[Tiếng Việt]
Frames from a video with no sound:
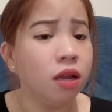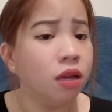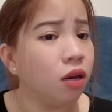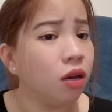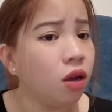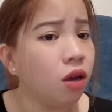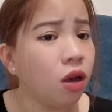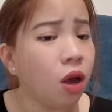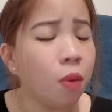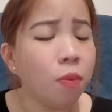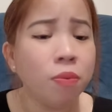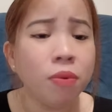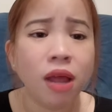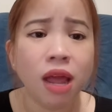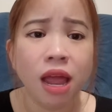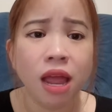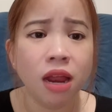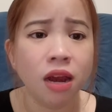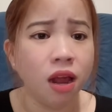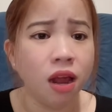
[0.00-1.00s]
nó không
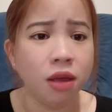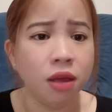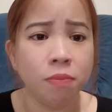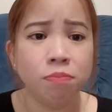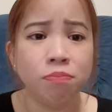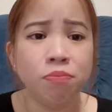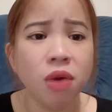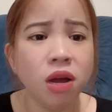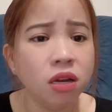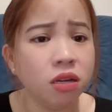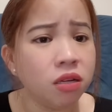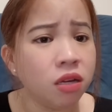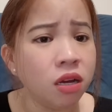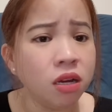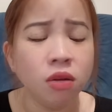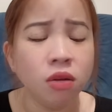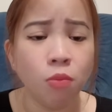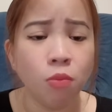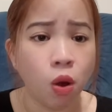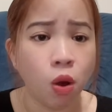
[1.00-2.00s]
nghe lời bất
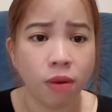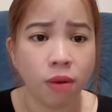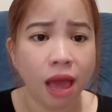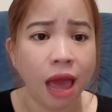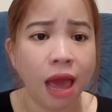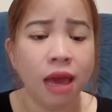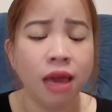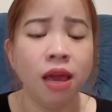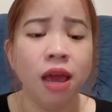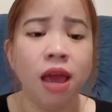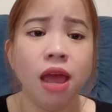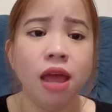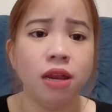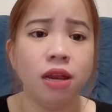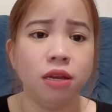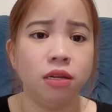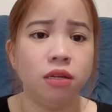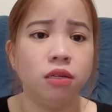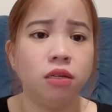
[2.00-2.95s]
cứ một ai hết